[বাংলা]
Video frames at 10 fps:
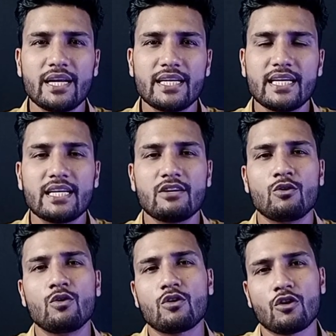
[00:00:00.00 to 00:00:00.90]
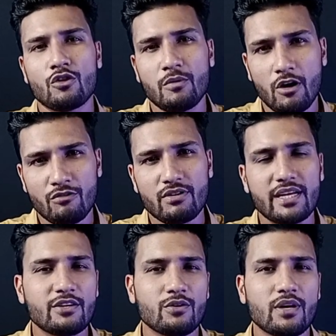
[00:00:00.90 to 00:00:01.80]
অনলাইনে হোক অথবা
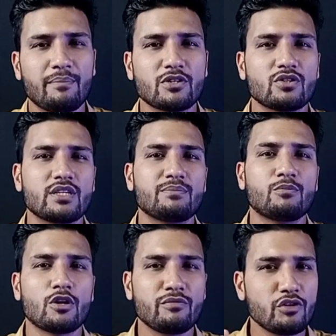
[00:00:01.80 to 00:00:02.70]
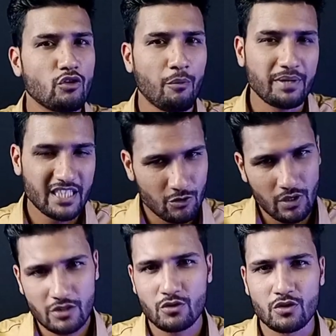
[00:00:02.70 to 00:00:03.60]
অফলাইনে হোক আপনি যদি পল্লী বিদ্যুৎ অফিসে
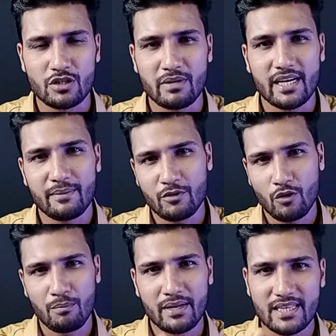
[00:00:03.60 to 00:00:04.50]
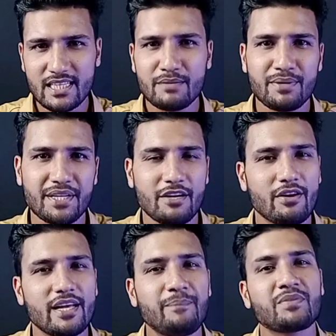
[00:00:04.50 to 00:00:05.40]
যোগাযোগ করতে পারেন এবং কমপ্লেন দিতে পারেন
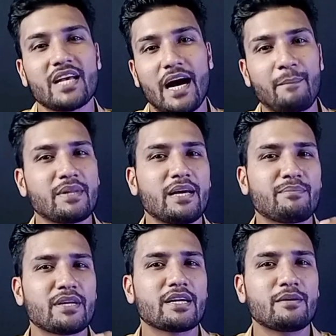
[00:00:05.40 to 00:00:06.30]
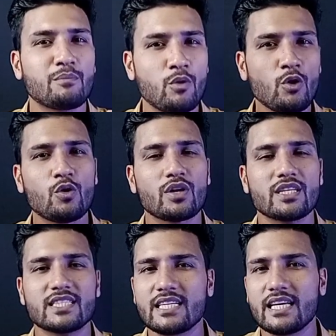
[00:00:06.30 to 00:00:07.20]
তাহলে আপনি আপনার ভুল করে
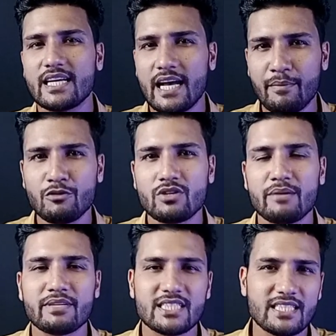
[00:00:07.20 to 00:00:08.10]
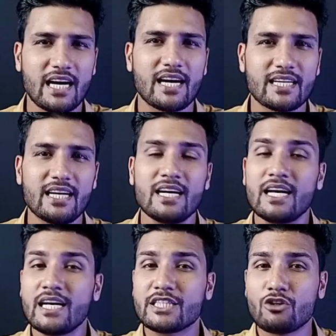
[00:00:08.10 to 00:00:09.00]
যেই অ্যামাউন্টটা বা যেই টাকাটা
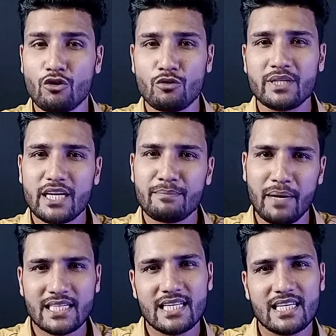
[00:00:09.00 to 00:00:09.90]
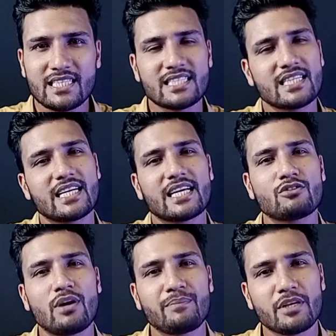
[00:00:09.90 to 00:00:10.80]
যে অন্য মিটারে পাঠিয়ে দিয়েছেন সেটা
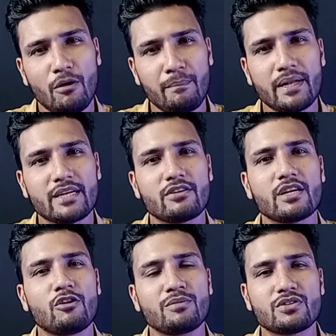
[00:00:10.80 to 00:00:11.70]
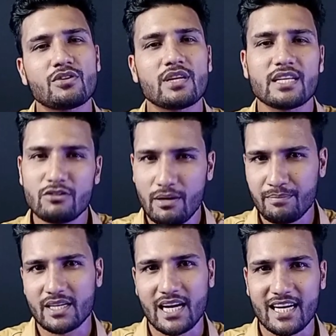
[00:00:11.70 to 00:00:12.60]
কিন্তু আপনি কমপ্লেন করলে অভিযোগ করলে কিন্তু
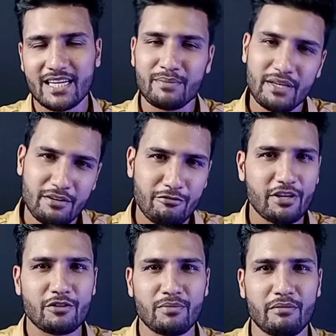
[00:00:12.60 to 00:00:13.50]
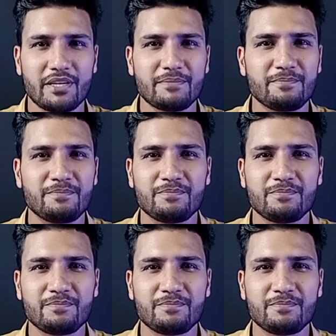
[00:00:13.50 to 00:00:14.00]
আপনার টাকাটা আপনি ফেরত পাবেন